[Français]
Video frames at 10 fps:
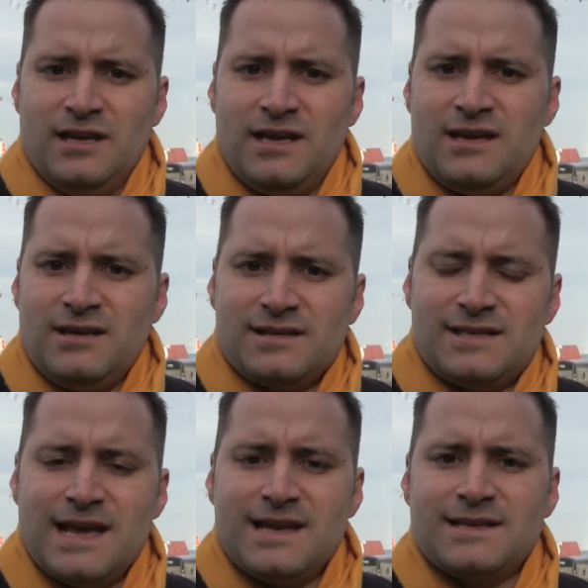Et
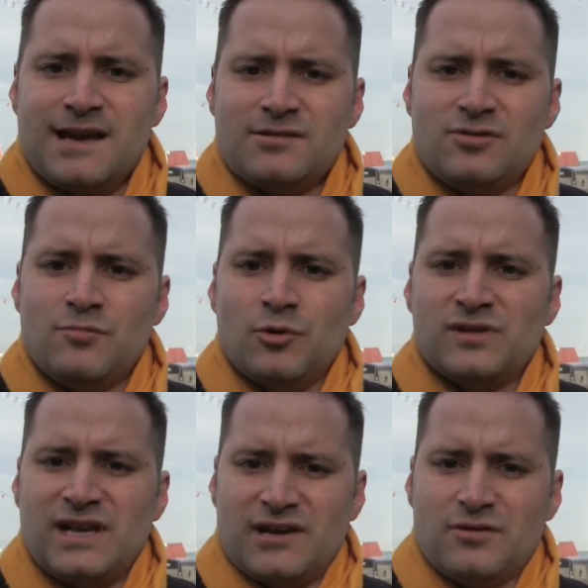c'est exactement
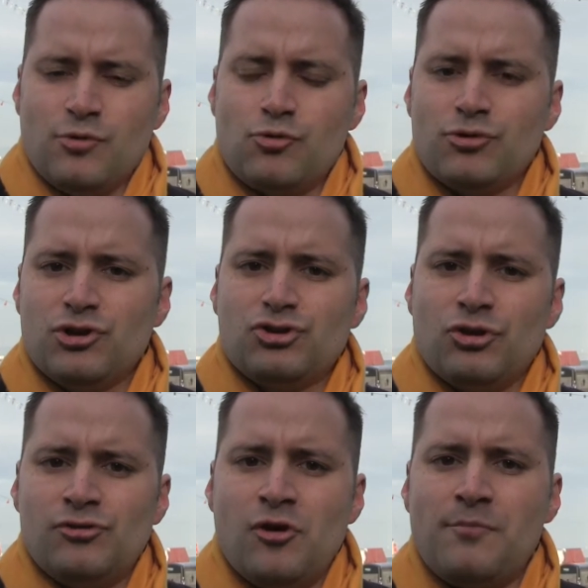ça que beaucoup de
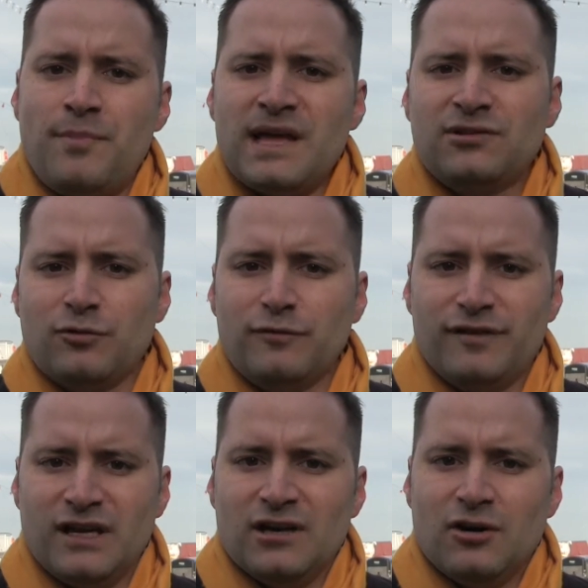gens n'ont pas
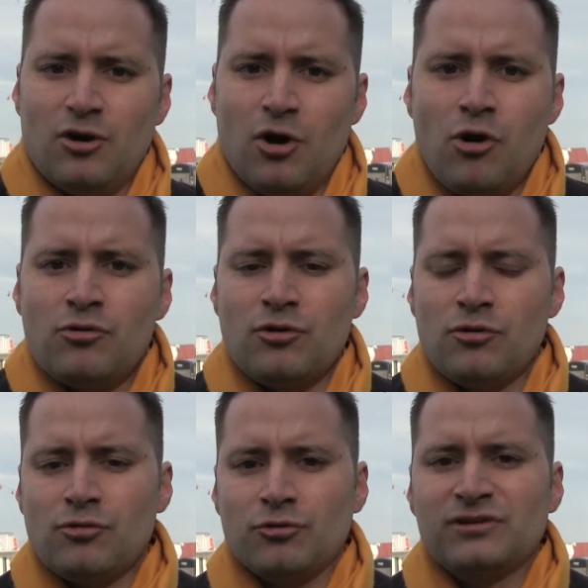trouvé ont
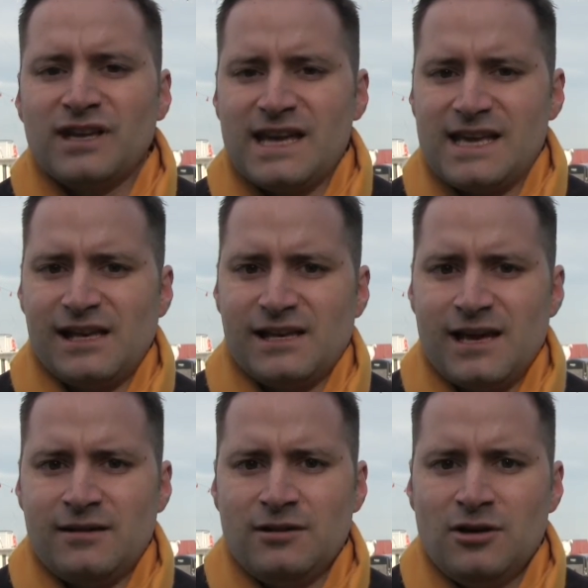rencontré
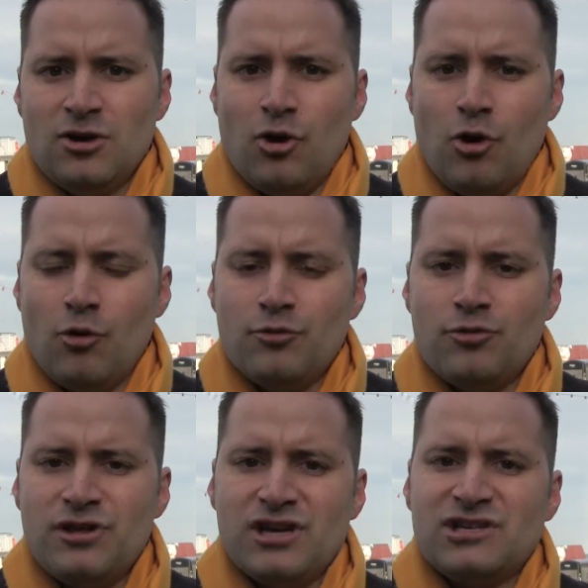quelqu'un ont
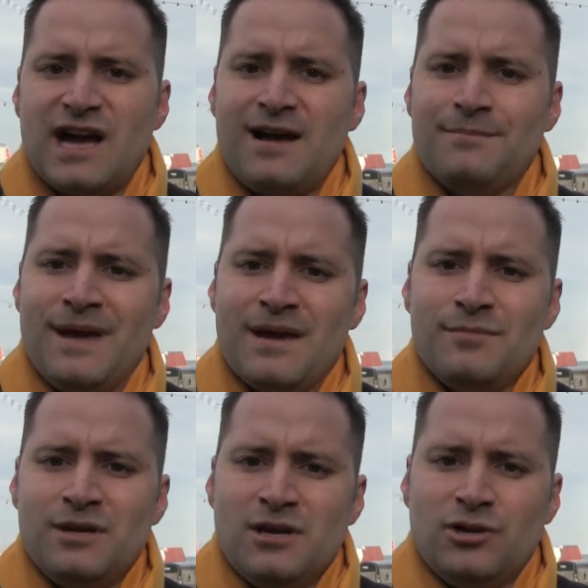eu déjà
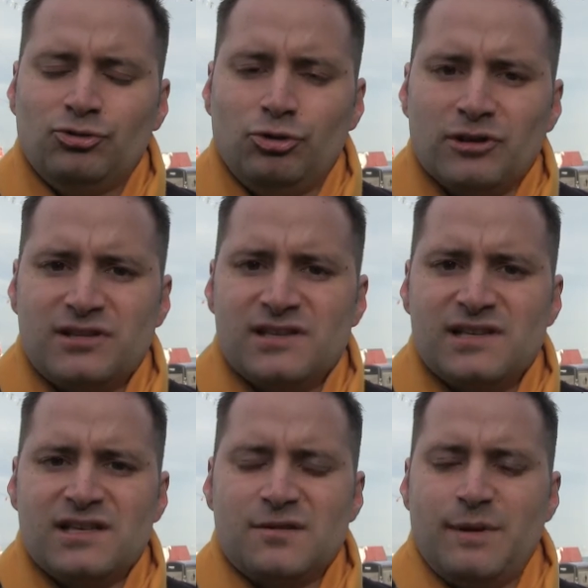même
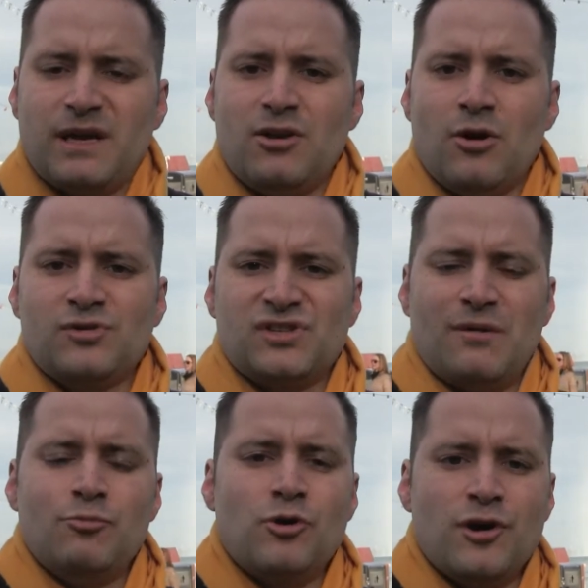d'autres expériences
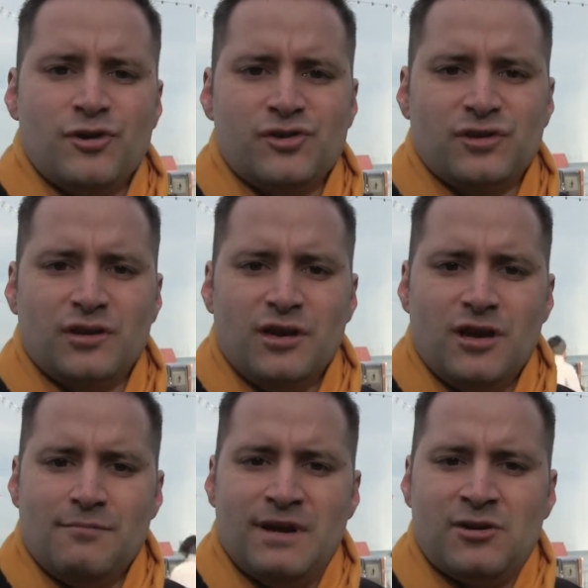amoureuses,
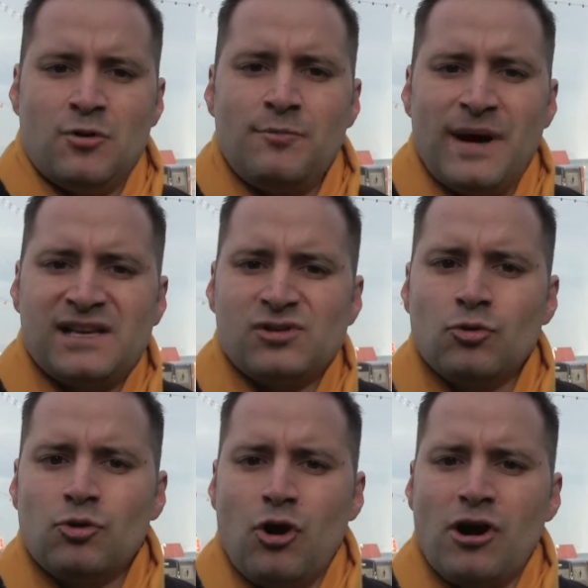mais n'ont pas
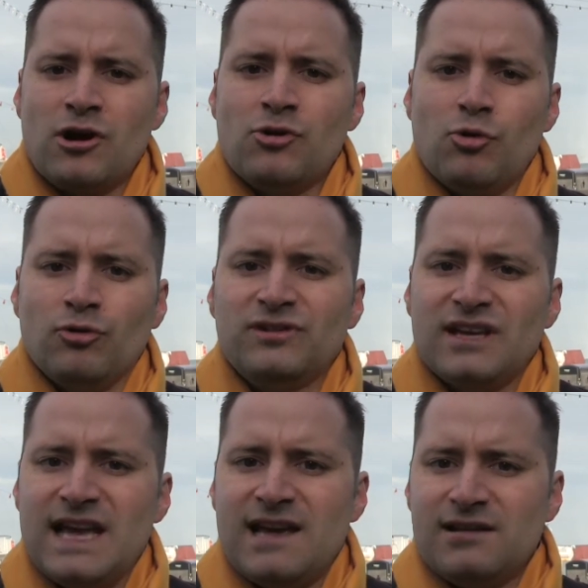encore
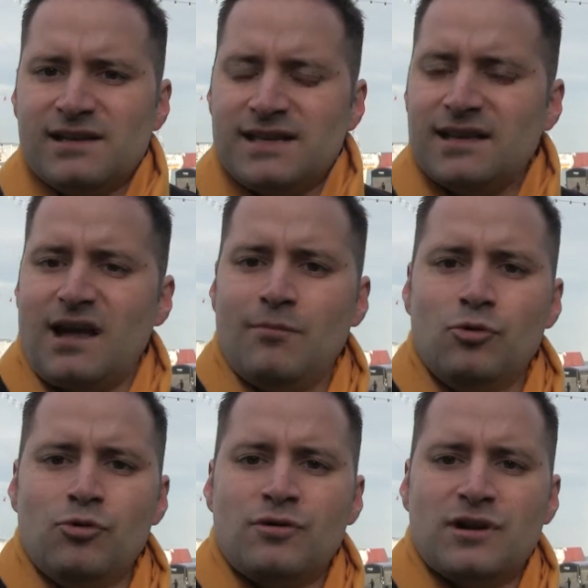rencontré cet
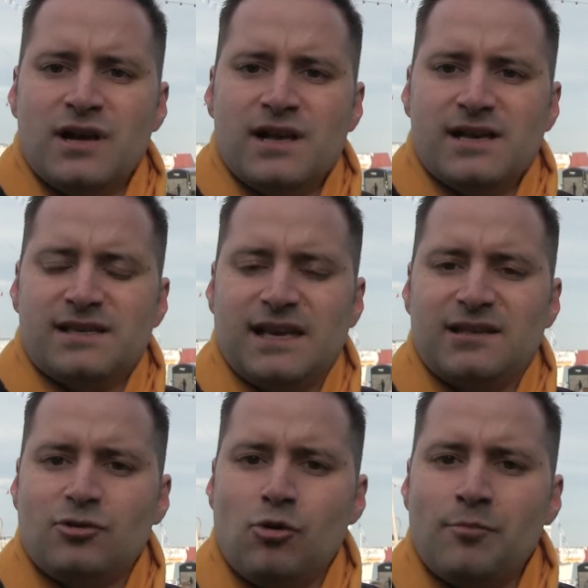amour,
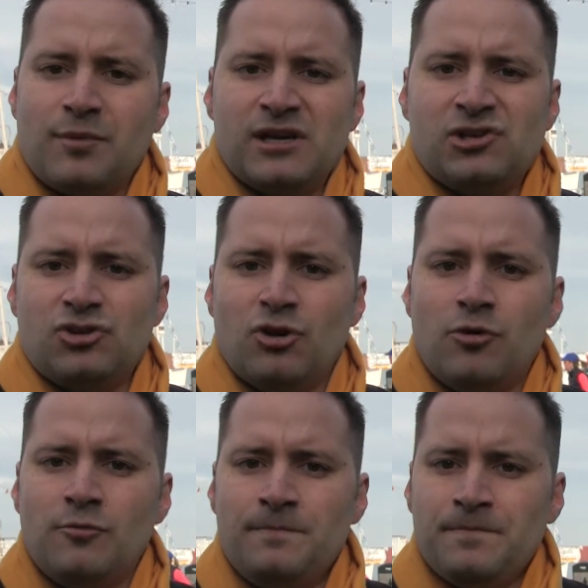cette
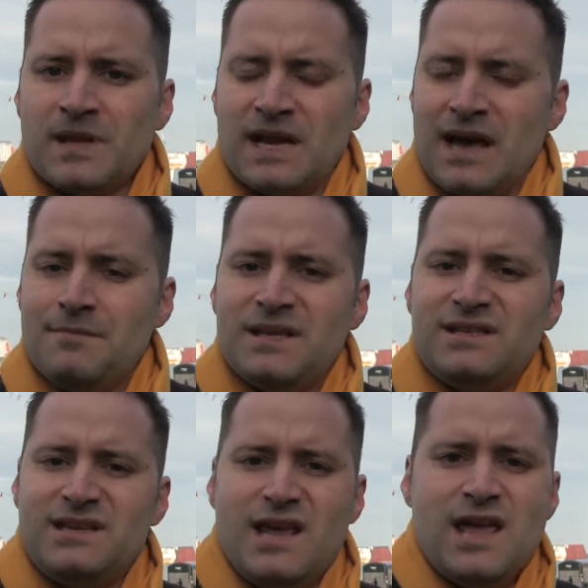compréhension,
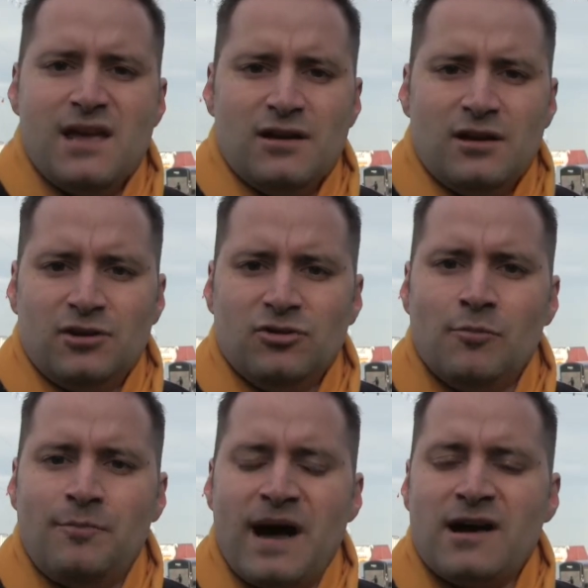l'amitié,
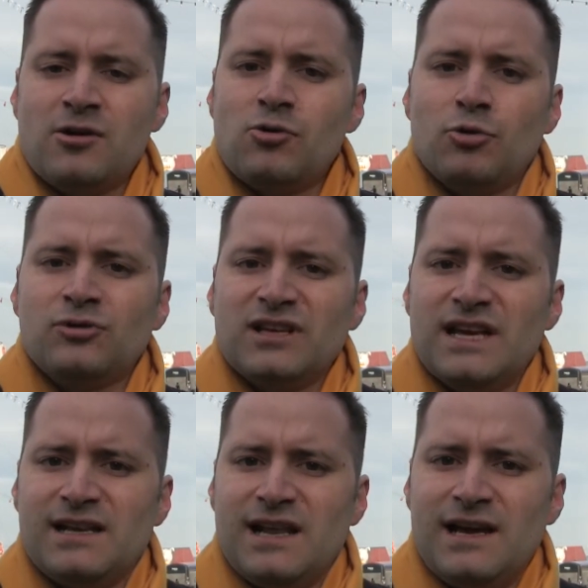n'ont pas
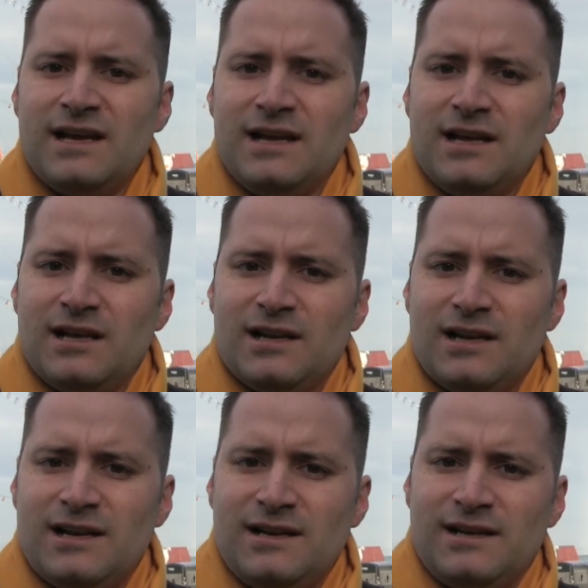rencontré
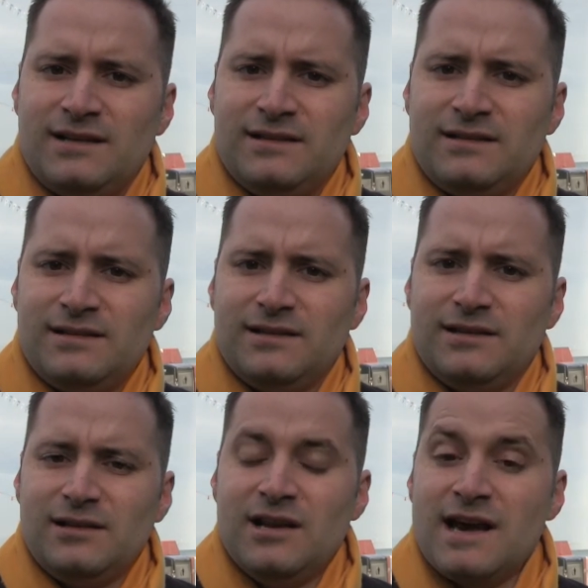
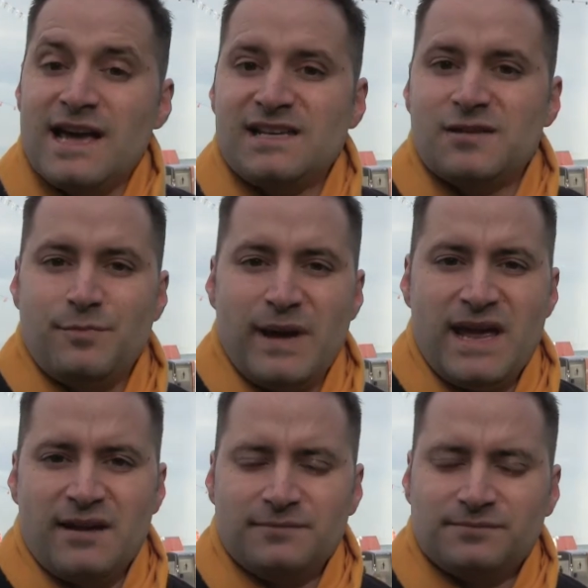le
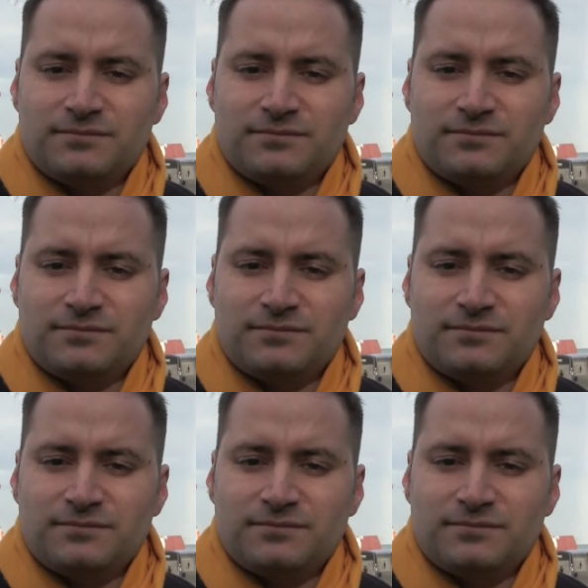respect.